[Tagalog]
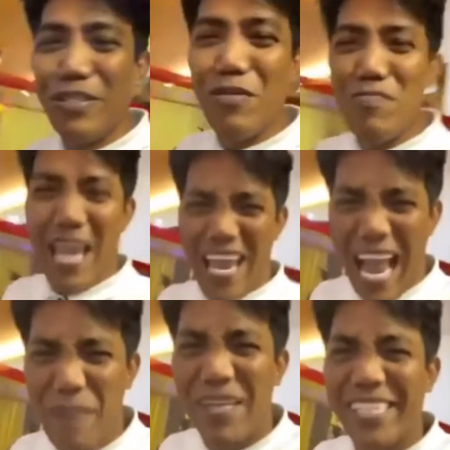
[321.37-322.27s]
Yung
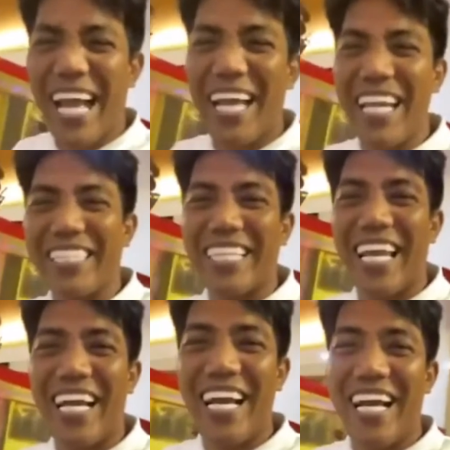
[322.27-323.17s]
mayayaman challenge
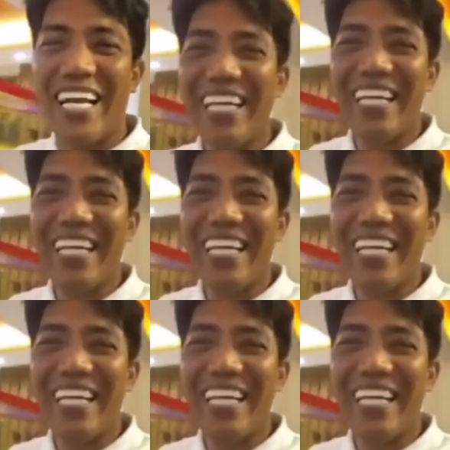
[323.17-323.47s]
talaga.